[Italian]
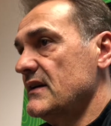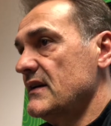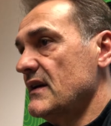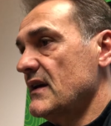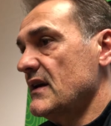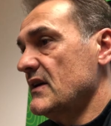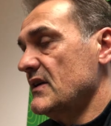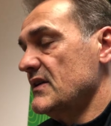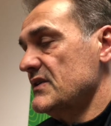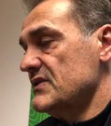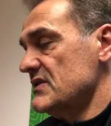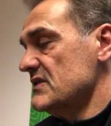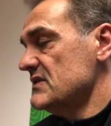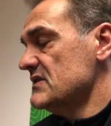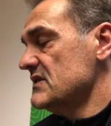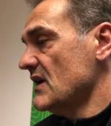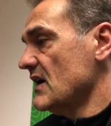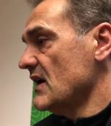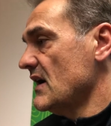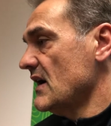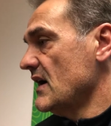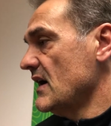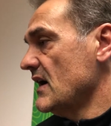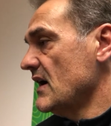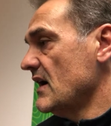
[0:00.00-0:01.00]
chiaro che ci
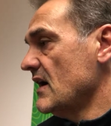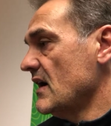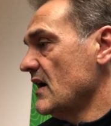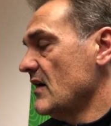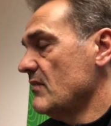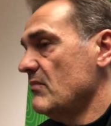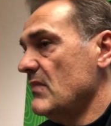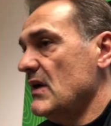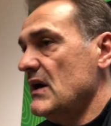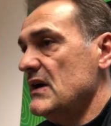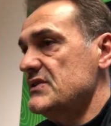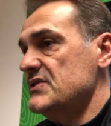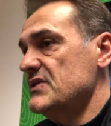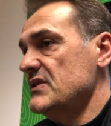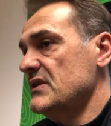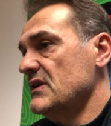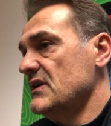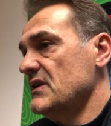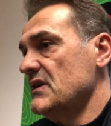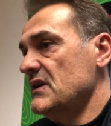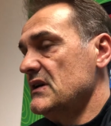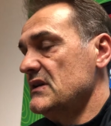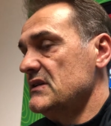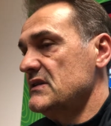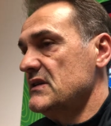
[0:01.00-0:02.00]
sta Baci
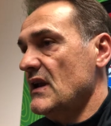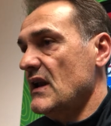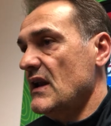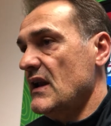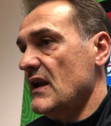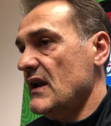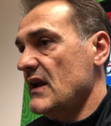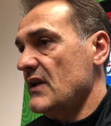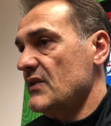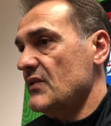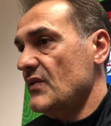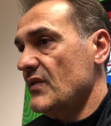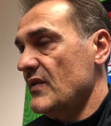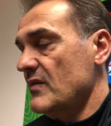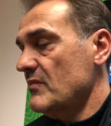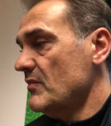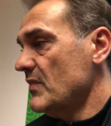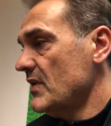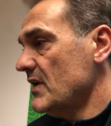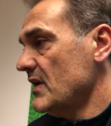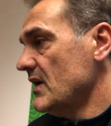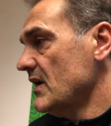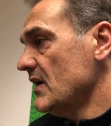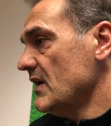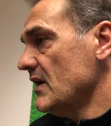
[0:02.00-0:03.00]
che si è allenato
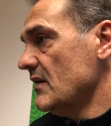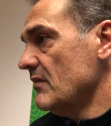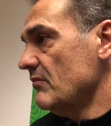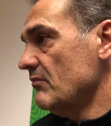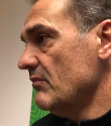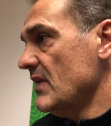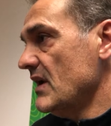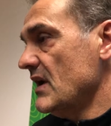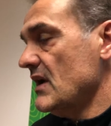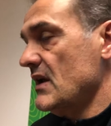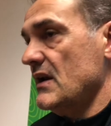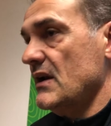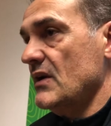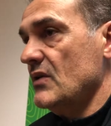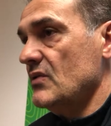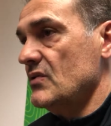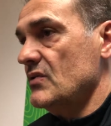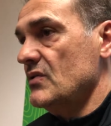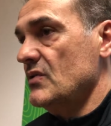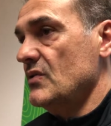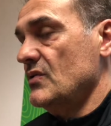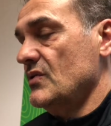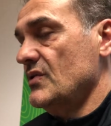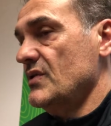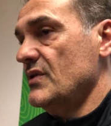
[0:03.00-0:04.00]
sempre bene
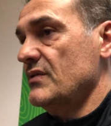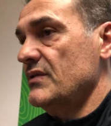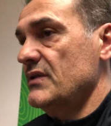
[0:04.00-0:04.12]
con noi,